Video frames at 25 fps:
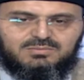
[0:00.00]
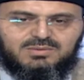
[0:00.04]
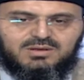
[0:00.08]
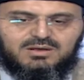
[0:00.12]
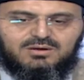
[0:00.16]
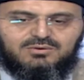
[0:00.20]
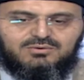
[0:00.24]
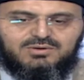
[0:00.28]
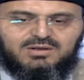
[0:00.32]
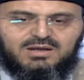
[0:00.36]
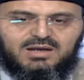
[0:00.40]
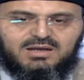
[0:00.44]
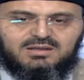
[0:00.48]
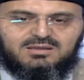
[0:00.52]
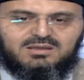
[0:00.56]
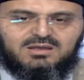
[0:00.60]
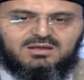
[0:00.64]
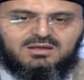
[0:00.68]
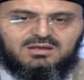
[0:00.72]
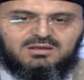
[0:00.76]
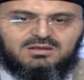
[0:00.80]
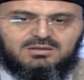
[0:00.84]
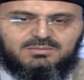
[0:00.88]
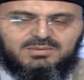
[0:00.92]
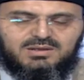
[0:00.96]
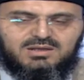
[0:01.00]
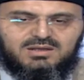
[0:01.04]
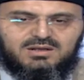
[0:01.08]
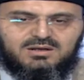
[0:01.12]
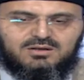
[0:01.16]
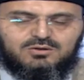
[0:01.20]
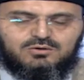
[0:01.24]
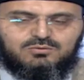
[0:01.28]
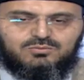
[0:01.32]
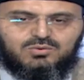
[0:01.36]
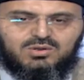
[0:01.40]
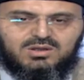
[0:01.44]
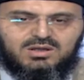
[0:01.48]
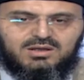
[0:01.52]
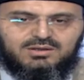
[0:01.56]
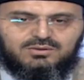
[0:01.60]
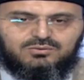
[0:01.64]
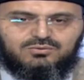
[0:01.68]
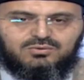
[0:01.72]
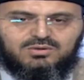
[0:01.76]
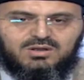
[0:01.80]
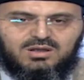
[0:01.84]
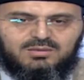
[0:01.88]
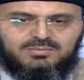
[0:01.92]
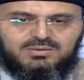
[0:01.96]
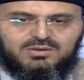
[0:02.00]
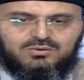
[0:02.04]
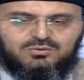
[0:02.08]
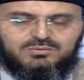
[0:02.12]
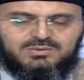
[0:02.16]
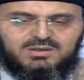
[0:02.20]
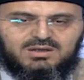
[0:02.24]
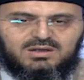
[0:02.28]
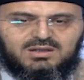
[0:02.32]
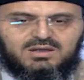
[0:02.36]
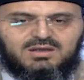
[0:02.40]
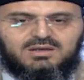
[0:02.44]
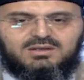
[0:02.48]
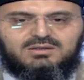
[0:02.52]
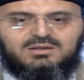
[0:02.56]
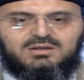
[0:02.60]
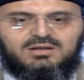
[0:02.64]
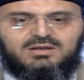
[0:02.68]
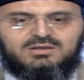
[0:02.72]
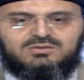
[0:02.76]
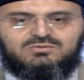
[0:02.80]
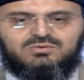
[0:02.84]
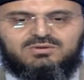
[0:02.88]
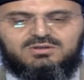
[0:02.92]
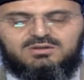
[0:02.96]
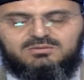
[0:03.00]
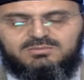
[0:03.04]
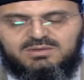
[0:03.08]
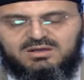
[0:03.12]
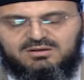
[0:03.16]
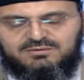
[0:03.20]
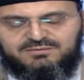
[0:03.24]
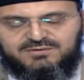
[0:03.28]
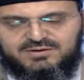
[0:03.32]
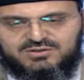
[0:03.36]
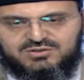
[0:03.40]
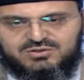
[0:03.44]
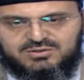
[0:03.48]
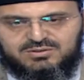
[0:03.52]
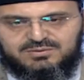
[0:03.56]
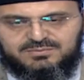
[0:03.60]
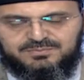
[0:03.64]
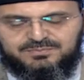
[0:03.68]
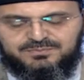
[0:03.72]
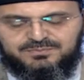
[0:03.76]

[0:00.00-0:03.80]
بقوله حتى يتبين لكم الخيط الابيض من الخيط الاسود من الفجر